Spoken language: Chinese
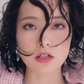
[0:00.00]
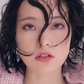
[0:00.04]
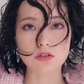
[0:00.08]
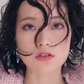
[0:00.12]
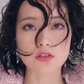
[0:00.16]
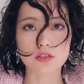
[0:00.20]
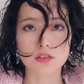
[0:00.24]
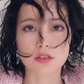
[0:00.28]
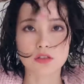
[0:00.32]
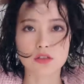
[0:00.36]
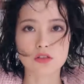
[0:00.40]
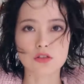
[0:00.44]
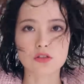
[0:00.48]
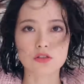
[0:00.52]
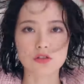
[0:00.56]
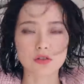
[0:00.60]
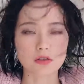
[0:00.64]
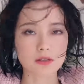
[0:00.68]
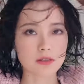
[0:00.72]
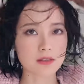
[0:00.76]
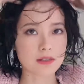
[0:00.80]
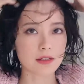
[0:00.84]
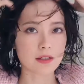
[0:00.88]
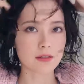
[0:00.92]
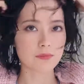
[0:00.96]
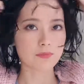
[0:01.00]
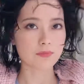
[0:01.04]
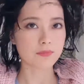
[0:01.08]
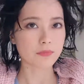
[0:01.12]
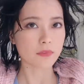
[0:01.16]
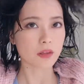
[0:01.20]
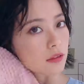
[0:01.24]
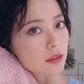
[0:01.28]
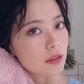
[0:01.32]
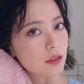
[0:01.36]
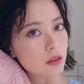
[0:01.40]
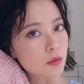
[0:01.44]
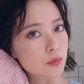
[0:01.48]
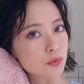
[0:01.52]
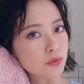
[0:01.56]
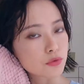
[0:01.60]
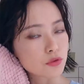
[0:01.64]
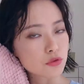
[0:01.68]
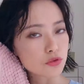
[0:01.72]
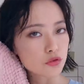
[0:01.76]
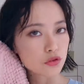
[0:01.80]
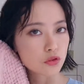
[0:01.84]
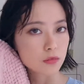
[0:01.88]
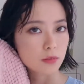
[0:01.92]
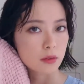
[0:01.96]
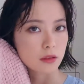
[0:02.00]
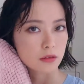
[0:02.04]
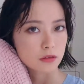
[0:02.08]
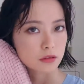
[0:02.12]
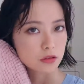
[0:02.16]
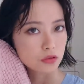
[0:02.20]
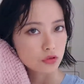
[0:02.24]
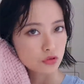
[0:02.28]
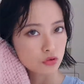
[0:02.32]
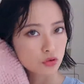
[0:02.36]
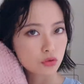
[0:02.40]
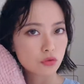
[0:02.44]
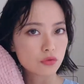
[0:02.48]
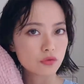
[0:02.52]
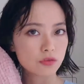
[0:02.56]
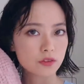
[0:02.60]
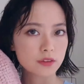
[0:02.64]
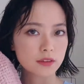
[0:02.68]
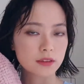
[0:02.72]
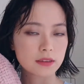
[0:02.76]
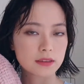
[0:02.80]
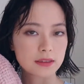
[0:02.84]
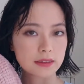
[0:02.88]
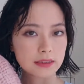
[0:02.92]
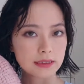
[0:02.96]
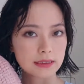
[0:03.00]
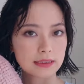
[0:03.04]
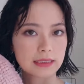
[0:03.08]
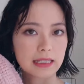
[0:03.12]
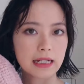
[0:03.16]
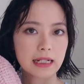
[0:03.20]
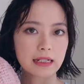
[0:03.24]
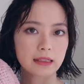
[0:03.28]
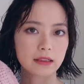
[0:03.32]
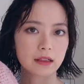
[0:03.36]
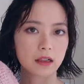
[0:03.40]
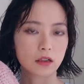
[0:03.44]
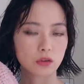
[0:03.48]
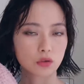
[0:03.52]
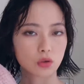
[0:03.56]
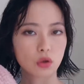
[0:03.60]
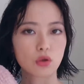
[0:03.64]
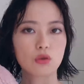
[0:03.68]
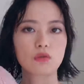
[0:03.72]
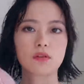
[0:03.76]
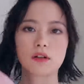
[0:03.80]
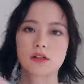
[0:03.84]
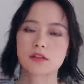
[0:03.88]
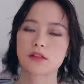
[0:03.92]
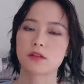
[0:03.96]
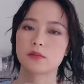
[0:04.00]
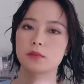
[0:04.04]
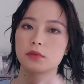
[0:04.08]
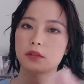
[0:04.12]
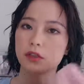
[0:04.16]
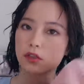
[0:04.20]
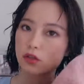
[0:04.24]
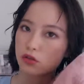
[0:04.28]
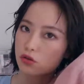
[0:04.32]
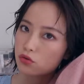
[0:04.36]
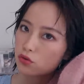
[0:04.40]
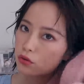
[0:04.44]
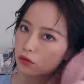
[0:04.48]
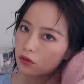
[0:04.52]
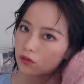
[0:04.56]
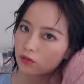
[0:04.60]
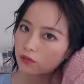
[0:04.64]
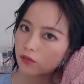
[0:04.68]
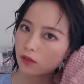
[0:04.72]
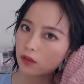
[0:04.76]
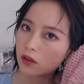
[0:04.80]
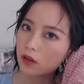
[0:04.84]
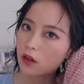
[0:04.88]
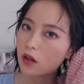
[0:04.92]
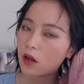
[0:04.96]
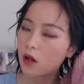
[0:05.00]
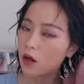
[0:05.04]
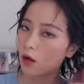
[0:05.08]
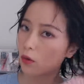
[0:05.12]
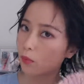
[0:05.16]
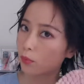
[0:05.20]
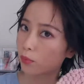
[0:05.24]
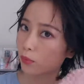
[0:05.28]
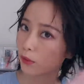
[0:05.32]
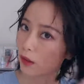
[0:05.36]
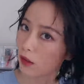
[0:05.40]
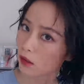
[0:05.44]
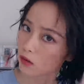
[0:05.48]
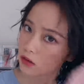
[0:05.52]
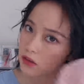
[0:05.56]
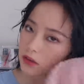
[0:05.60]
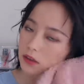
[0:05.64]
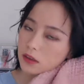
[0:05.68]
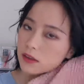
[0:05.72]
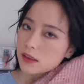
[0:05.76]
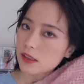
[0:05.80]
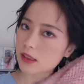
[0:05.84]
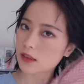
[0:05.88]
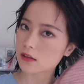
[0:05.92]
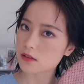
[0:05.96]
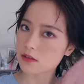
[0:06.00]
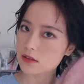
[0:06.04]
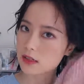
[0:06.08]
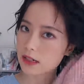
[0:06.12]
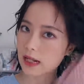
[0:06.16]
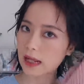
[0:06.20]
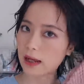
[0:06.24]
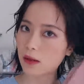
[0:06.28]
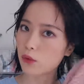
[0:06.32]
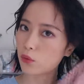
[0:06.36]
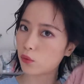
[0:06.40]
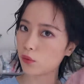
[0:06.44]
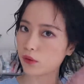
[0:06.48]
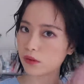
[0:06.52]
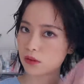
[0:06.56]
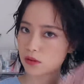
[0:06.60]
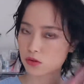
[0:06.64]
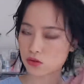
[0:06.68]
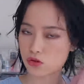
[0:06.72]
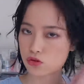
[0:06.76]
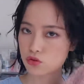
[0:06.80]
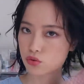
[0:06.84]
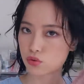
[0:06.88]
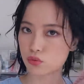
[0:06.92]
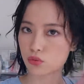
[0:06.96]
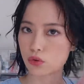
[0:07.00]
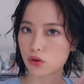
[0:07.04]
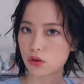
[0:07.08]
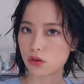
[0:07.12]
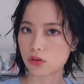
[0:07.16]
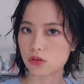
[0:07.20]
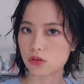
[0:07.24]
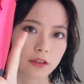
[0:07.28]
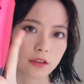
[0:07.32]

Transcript: 造型的时间。第一步就是用毛巾充分的挤压掉头发上面的水分，不要这个样子来回的搓。